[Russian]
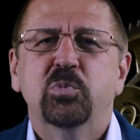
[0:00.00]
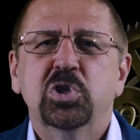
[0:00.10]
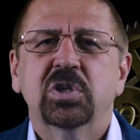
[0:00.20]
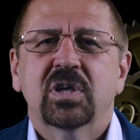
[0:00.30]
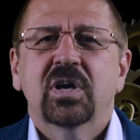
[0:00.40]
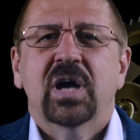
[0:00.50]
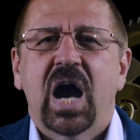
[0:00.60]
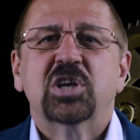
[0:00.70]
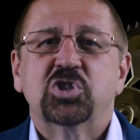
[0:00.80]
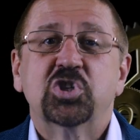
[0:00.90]
будет
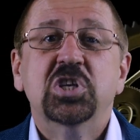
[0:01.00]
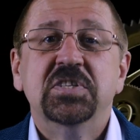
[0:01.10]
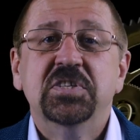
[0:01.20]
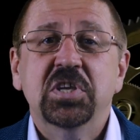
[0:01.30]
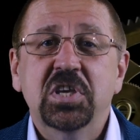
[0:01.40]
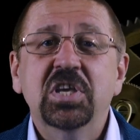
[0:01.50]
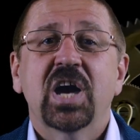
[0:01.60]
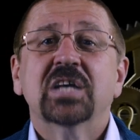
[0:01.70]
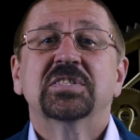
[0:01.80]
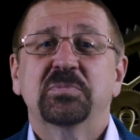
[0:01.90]
о жизни и
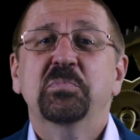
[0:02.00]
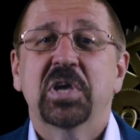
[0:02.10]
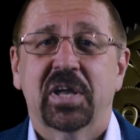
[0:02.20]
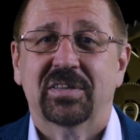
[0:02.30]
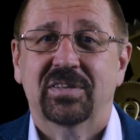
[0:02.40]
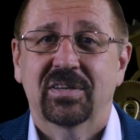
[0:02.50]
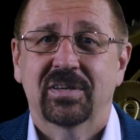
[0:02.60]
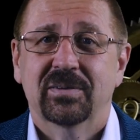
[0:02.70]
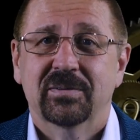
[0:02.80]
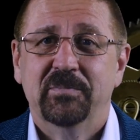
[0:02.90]
о
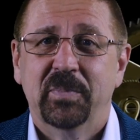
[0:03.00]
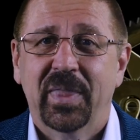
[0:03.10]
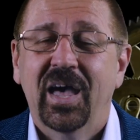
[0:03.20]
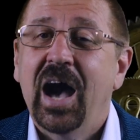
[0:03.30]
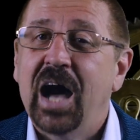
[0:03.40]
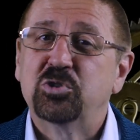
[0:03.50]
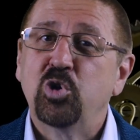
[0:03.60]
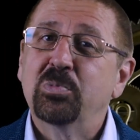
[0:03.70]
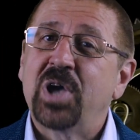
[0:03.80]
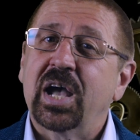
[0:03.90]
смерти – о
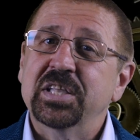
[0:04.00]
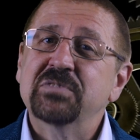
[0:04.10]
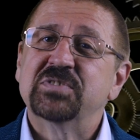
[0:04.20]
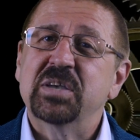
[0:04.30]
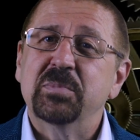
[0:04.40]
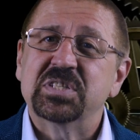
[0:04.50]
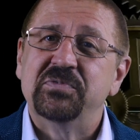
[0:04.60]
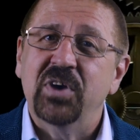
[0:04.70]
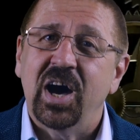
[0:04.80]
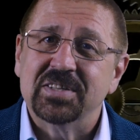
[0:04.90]
том, как они
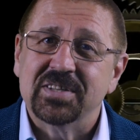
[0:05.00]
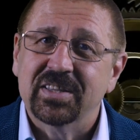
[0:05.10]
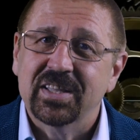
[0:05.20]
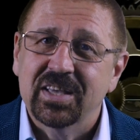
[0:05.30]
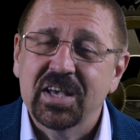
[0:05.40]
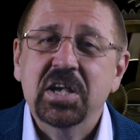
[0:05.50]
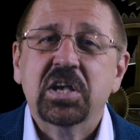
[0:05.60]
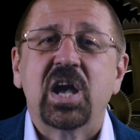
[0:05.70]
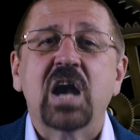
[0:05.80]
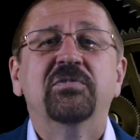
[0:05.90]
взаимосвязаны,
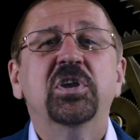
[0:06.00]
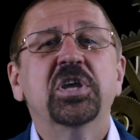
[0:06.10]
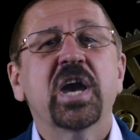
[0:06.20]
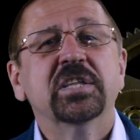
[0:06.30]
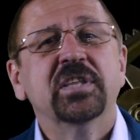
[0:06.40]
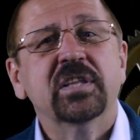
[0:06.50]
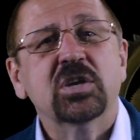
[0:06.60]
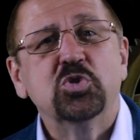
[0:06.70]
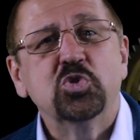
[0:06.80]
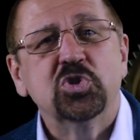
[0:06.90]
как влияет на
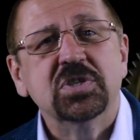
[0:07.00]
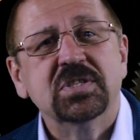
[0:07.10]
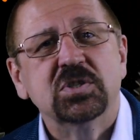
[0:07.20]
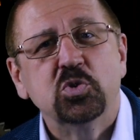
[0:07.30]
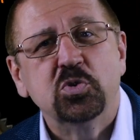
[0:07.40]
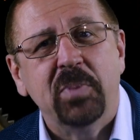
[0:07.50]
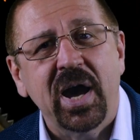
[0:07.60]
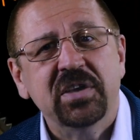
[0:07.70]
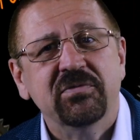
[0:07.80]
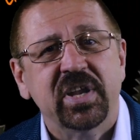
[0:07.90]
нашу жизнь
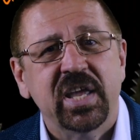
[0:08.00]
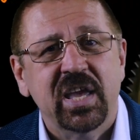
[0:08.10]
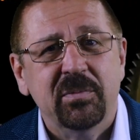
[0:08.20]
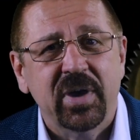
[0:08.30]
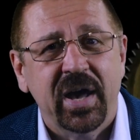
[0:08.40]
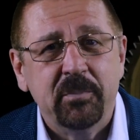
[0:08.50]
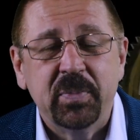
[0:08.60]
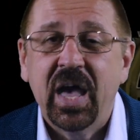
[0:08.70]
судьба и время,